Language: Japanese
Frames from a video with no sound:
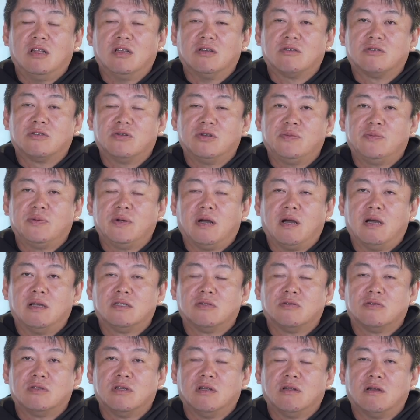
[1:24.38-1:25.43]
でクソリプ返
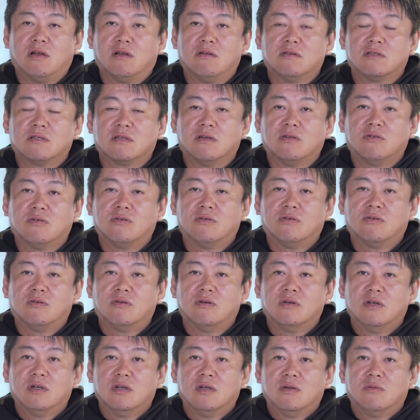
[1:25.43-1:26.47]
しをしてたんですけど、うん、
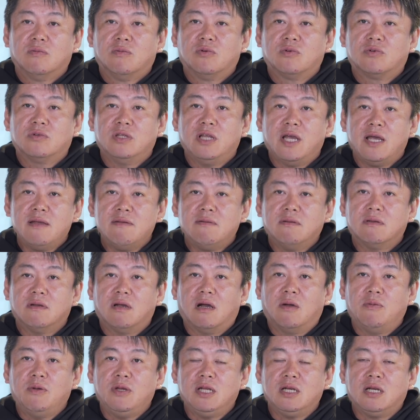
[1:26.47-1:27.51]
僕ね
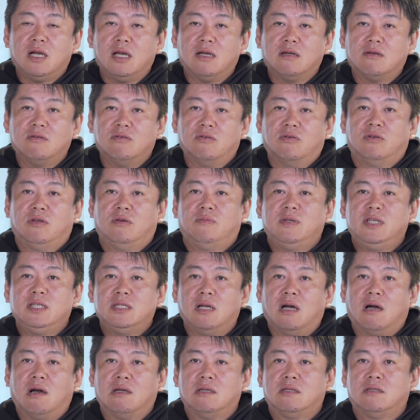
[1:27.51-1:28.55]
アメリカ行くのに
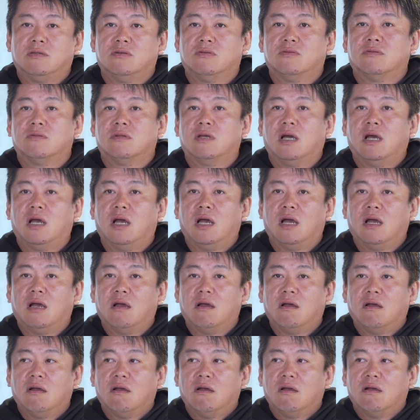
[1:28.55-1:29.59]
ビザが必要で、
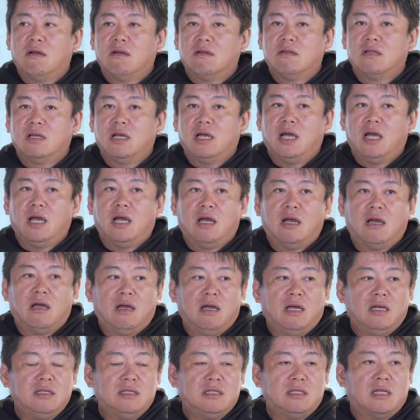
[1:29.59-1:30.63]
で
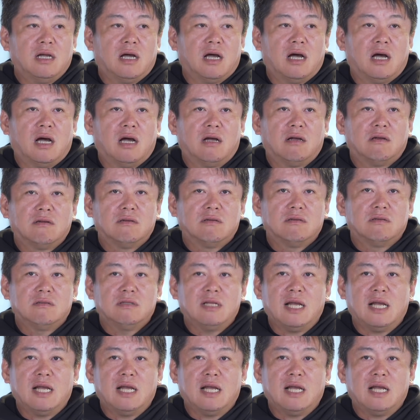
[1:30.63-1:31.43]
エスター